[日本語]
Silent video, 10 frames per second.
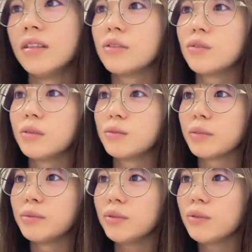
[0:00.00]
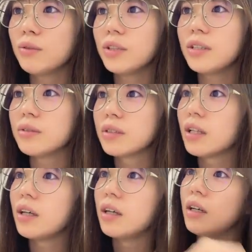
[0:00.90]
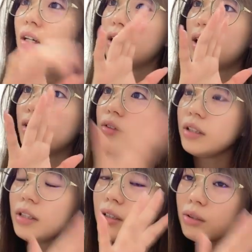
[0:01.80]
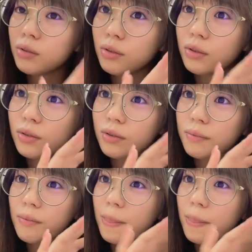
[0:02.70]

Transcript: そうでもさブロッコリーをさあニンニクと